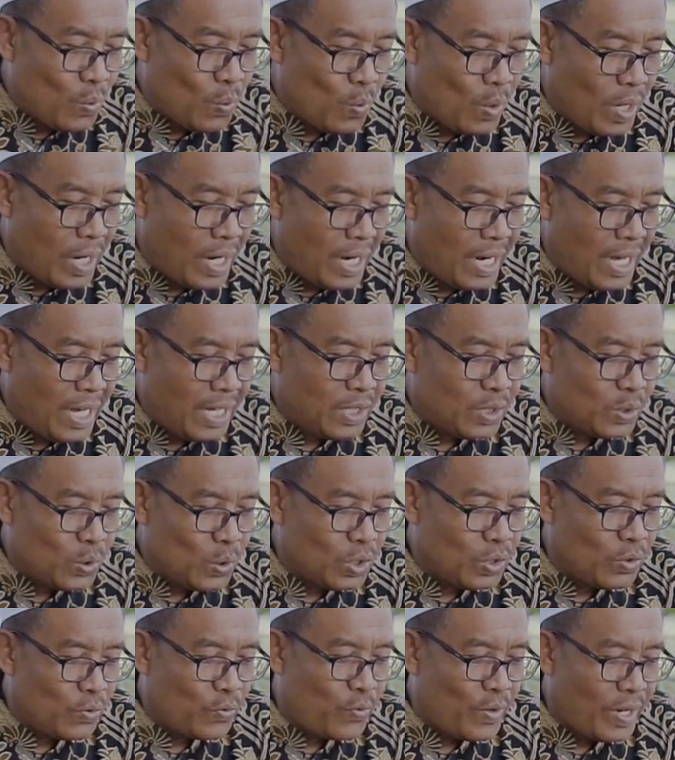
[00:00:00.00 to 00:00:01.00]
wala
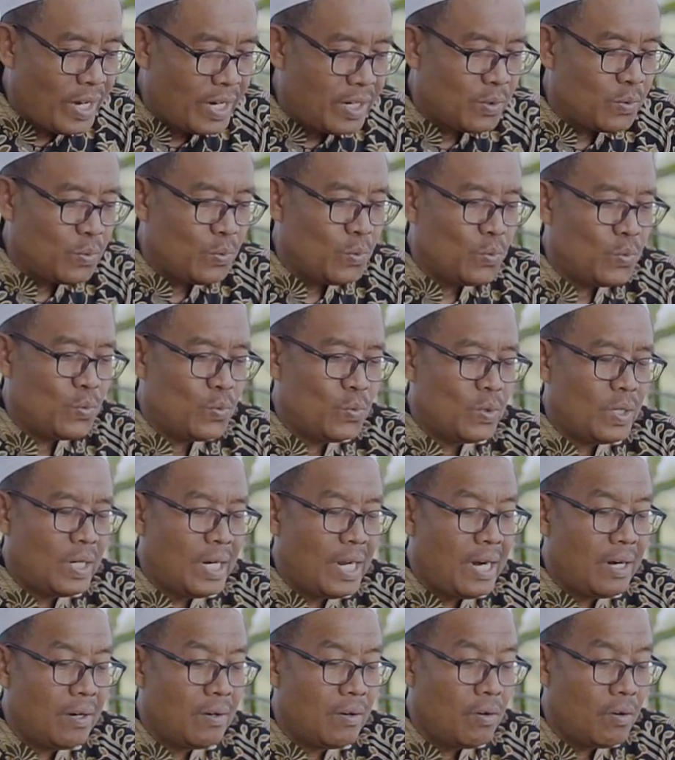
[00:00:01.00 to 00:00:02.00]
tudfanu
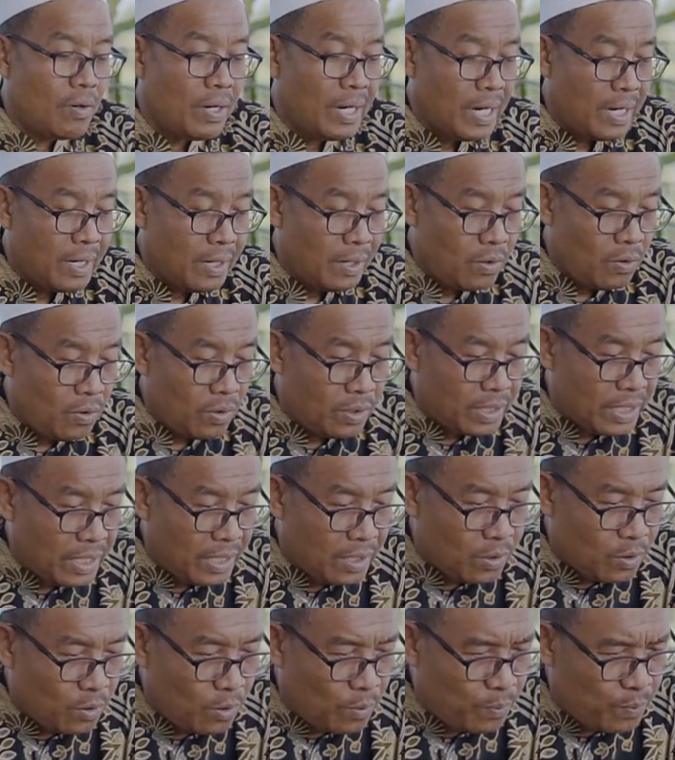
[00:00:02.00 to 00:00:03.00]
lan ora kena
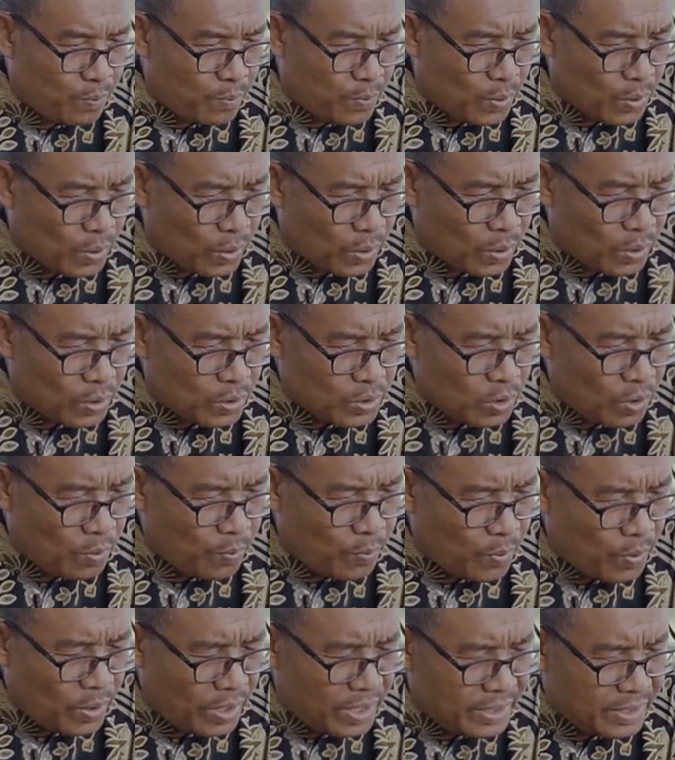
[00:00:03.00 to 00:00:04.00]
den kubur
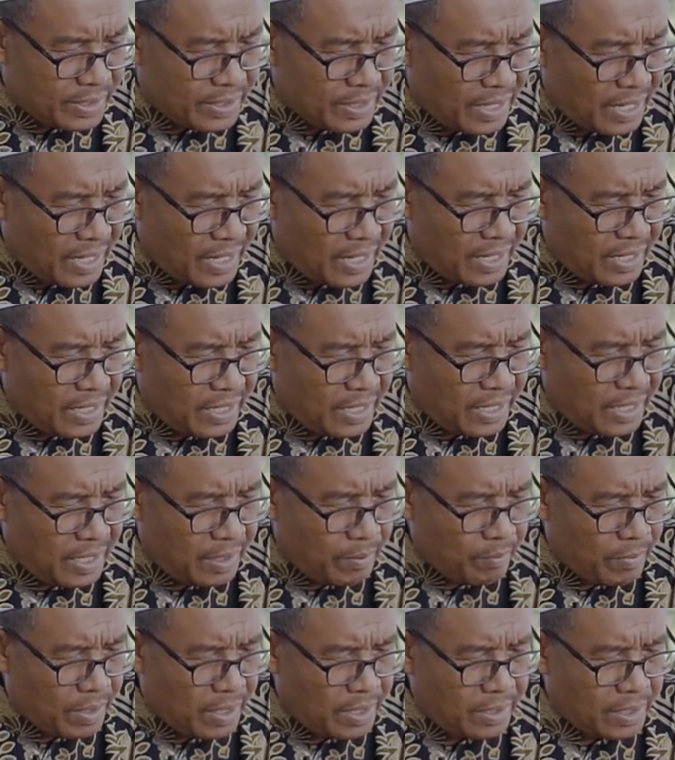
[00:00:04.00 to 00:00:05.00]
sapa
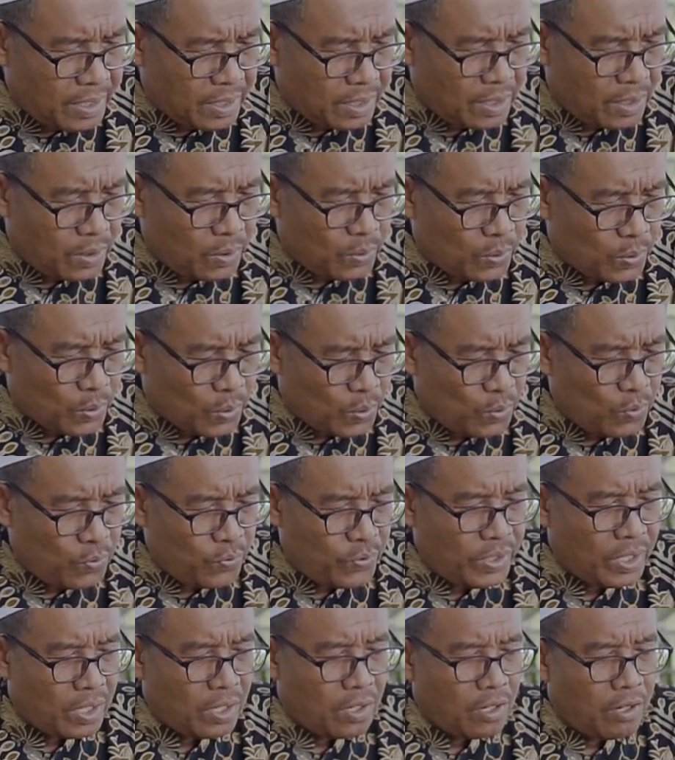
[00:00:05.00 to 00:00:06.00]
isnani mayit loro
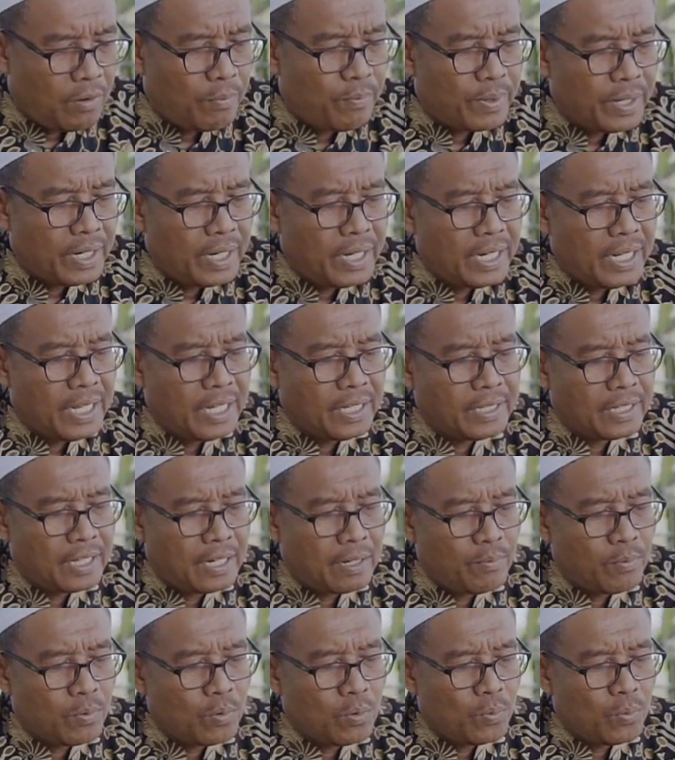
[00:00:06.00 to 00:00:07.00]
fi kubrin ing
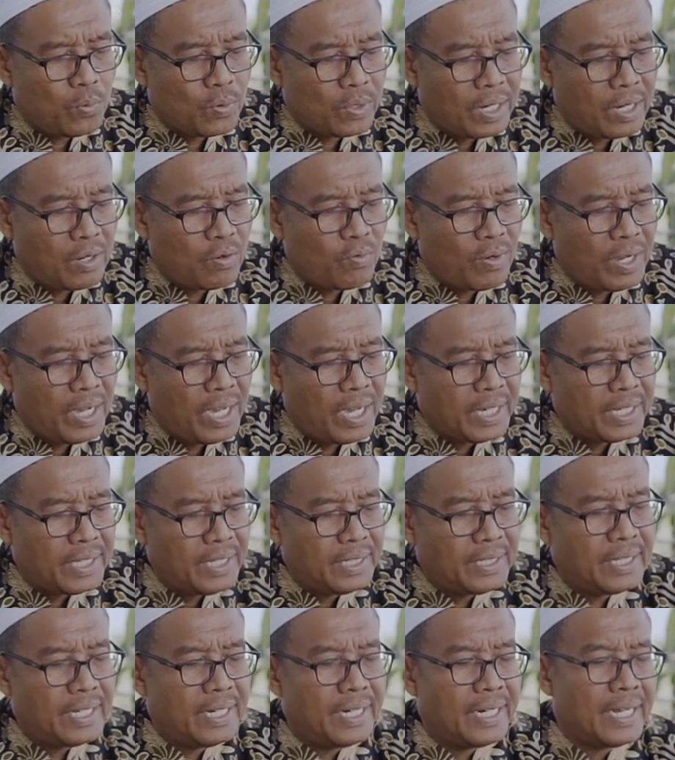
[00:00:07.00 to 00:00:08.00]
dalem kuburan
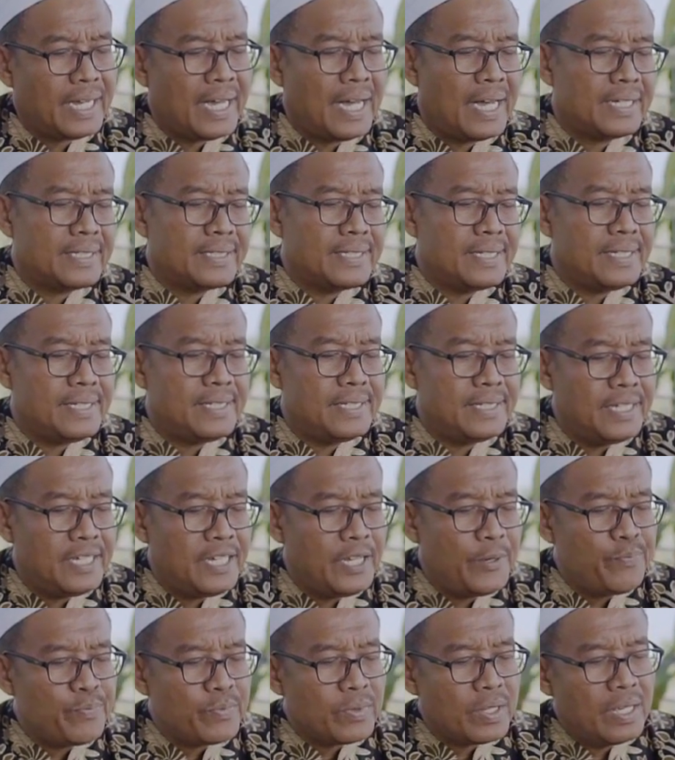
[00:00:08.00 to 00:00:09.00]
wahidin kang
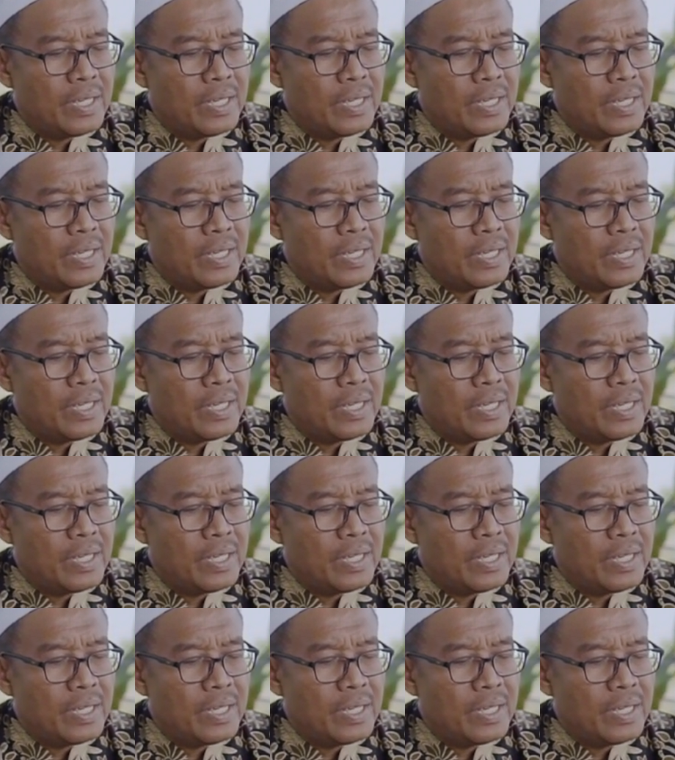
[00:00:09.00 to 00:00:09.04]
siji